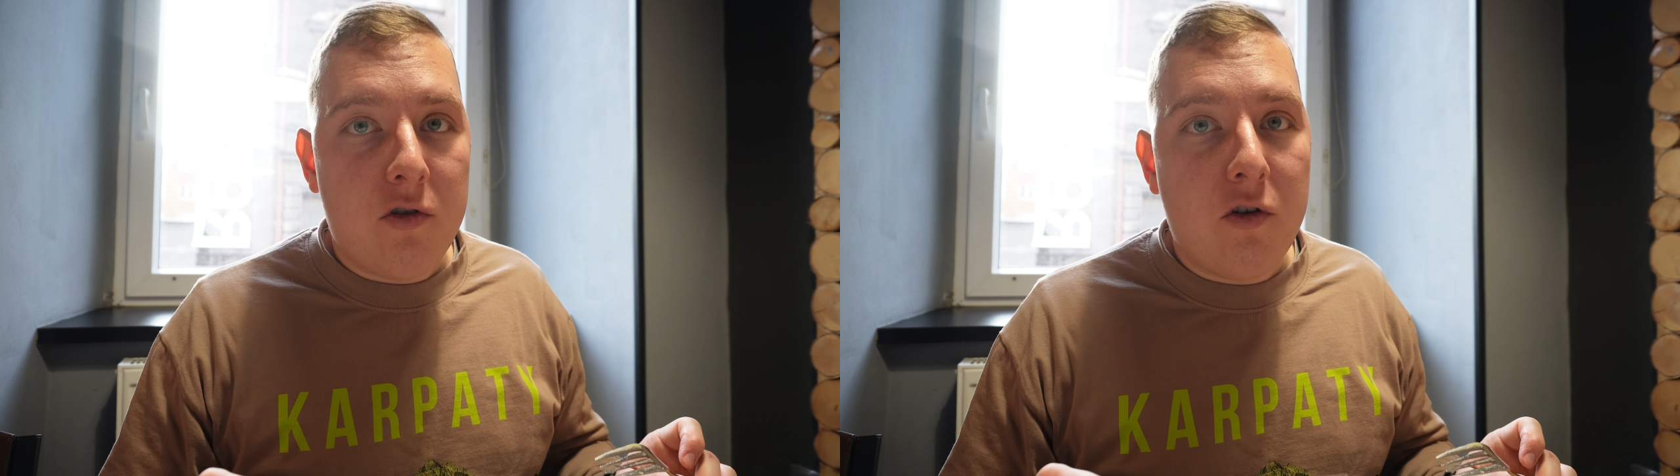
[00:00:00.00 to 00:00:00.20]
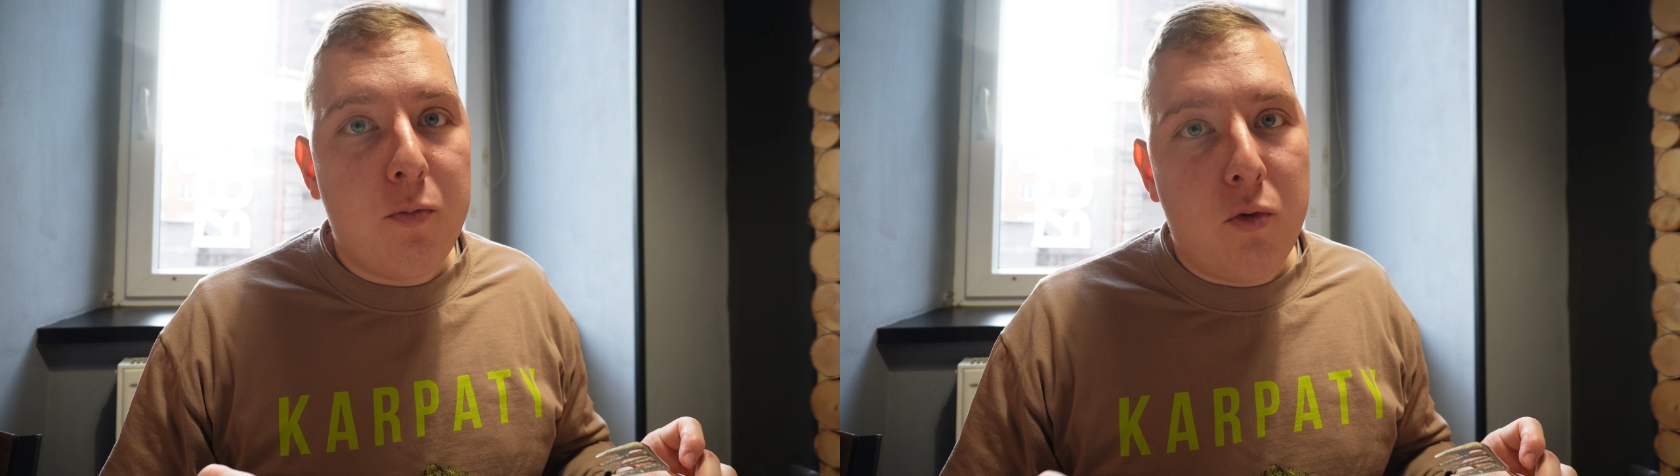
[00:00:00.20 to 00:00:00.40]

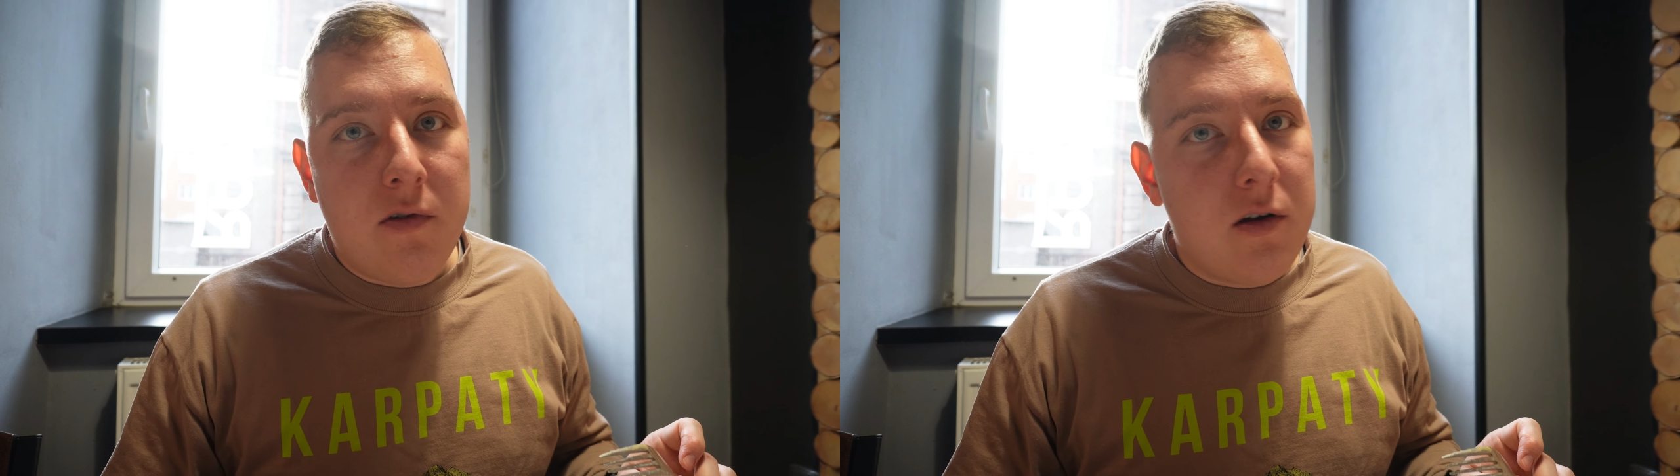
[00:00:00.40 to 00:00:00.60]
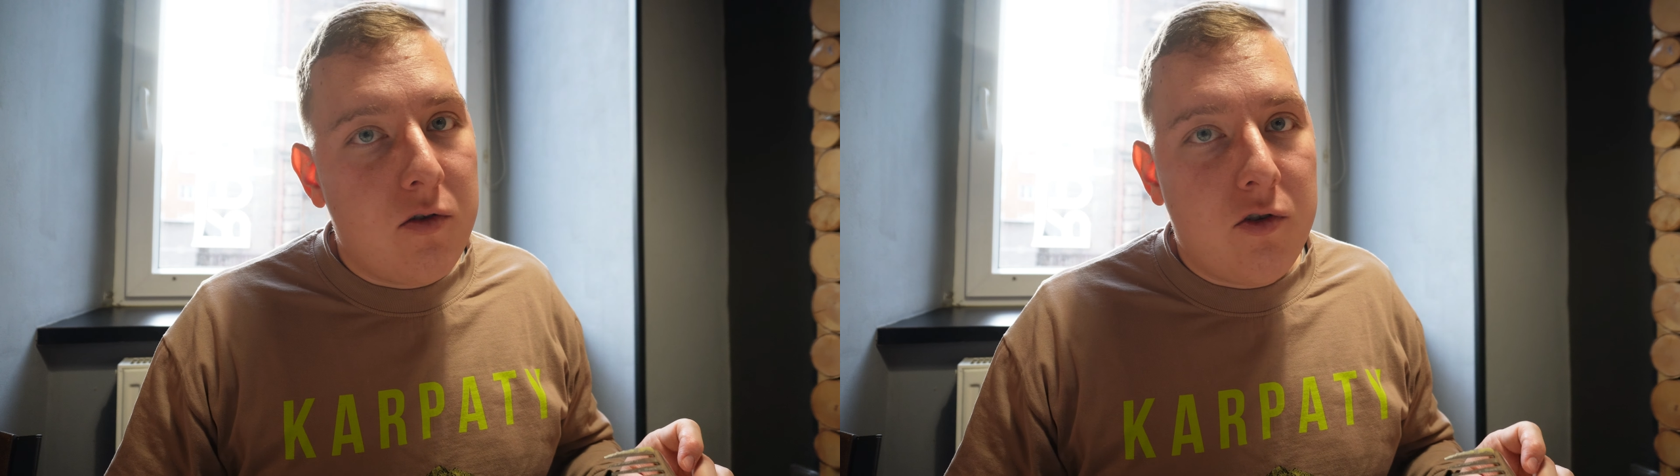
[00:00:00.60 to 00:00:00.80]

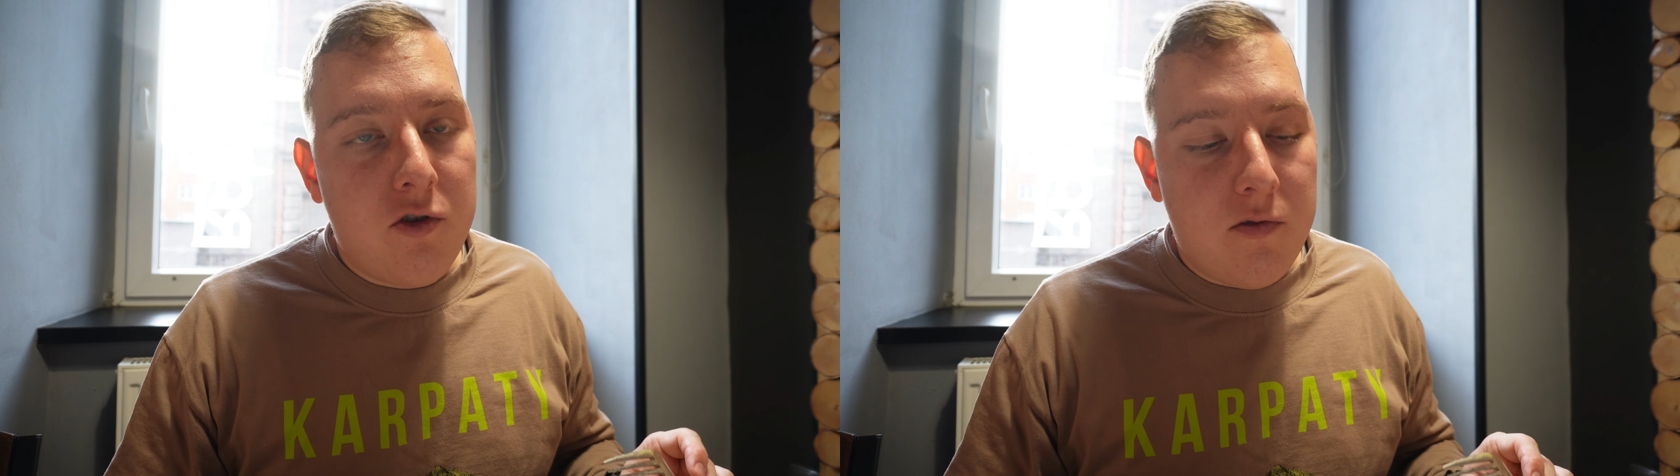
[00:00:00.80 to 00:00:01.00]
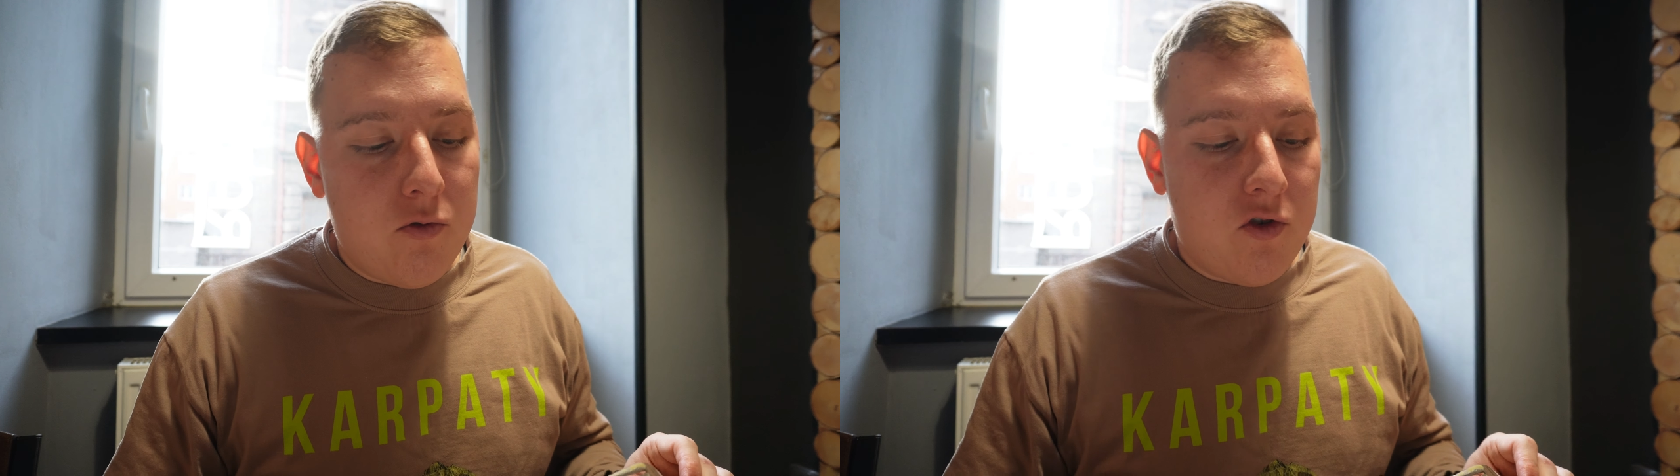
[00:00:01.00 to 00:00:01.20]
rozpływające
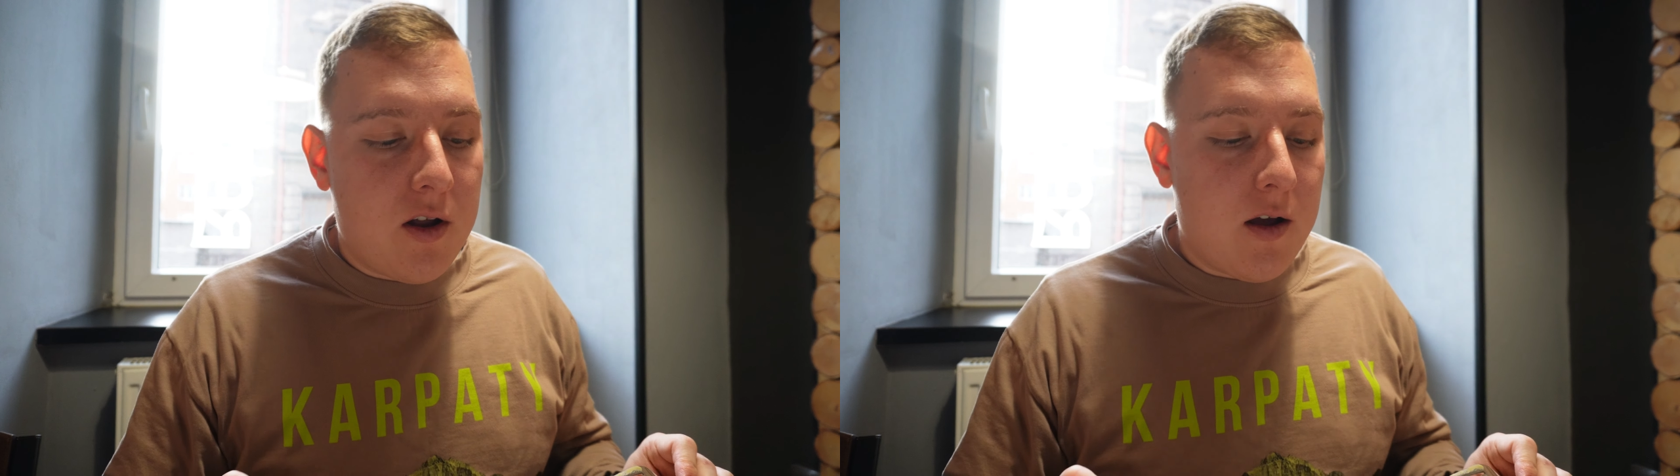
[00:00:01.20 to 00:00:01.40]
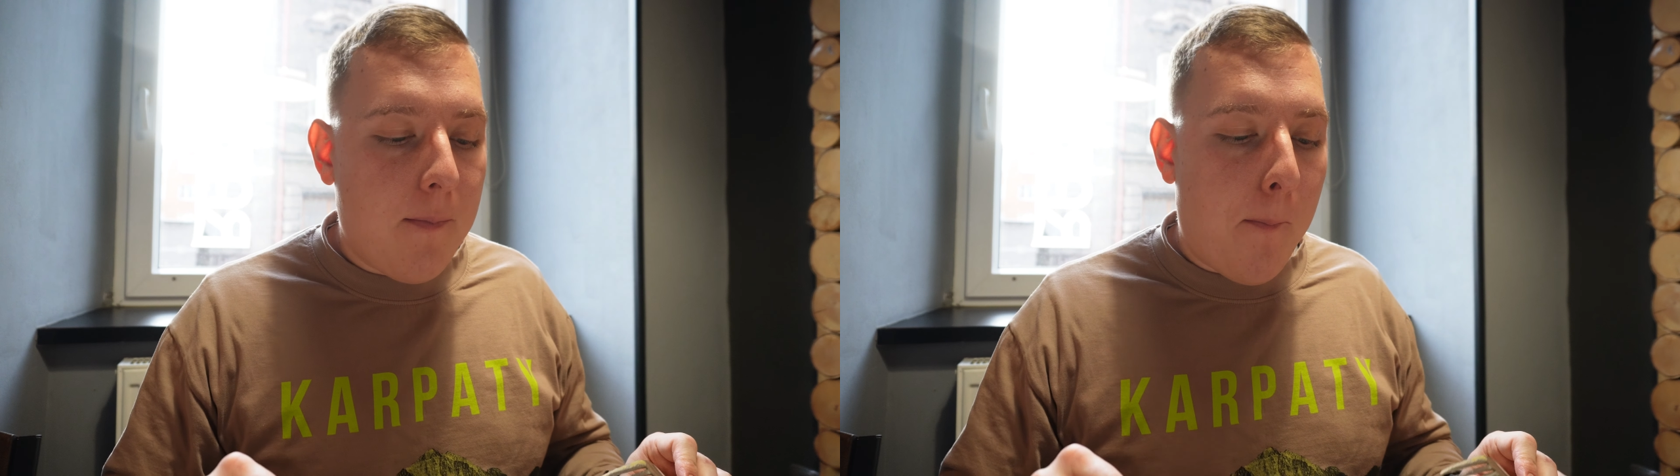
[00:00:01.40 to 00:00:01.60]
się w
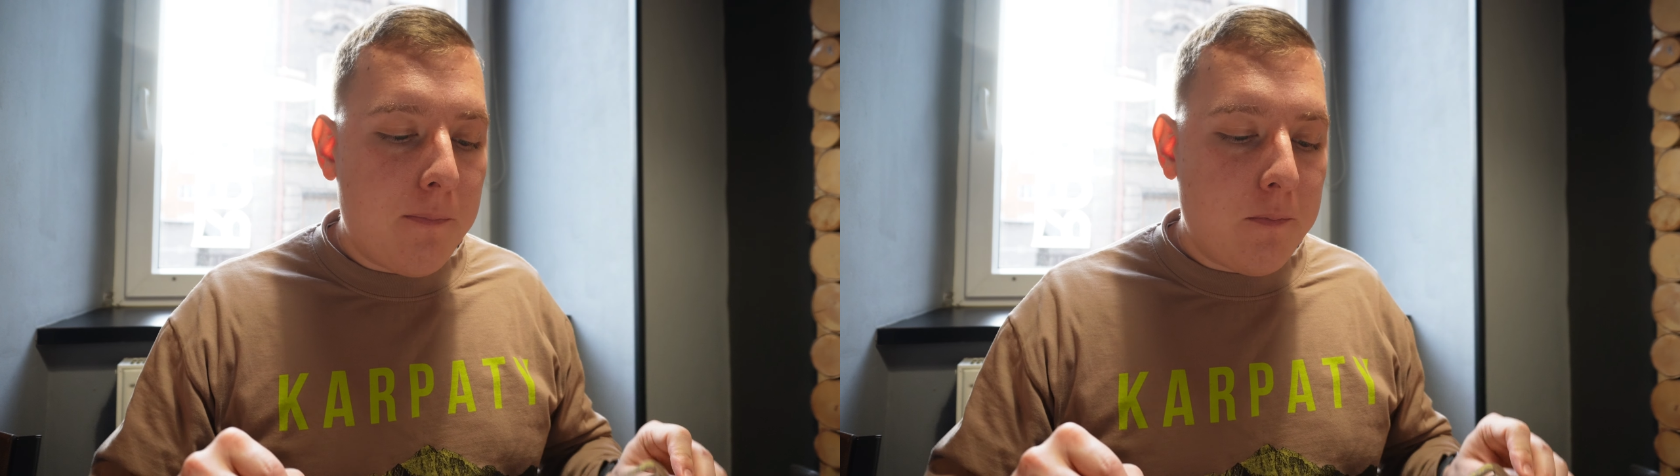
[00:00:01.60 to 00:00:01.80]
ustach.